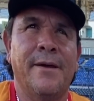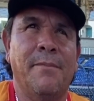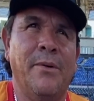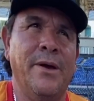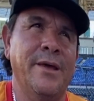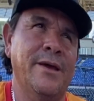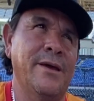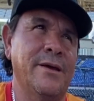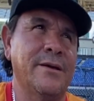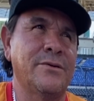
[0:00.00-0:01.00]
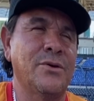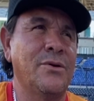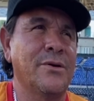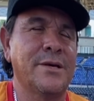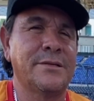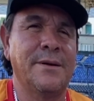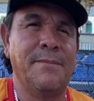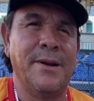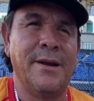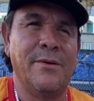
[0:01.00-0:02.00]
Pues yo lo que
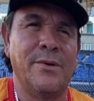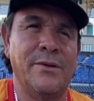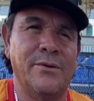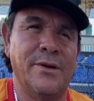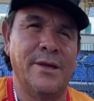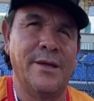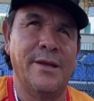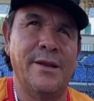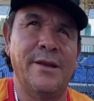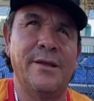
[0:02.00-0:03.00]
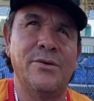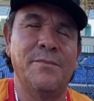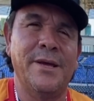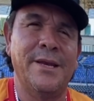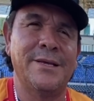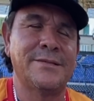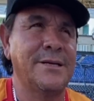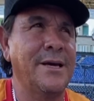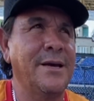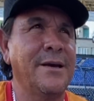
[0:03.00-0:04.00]
siempre recuerdo que de niño me
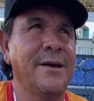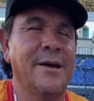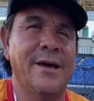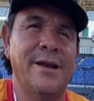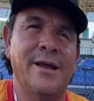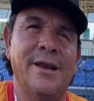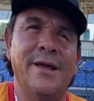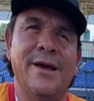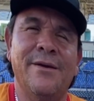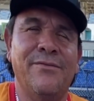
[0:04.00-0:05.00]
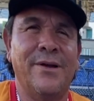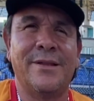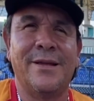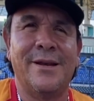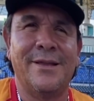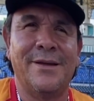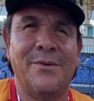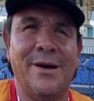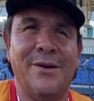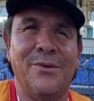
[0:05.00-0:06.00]
inicié en las ligas infantiles de barrio,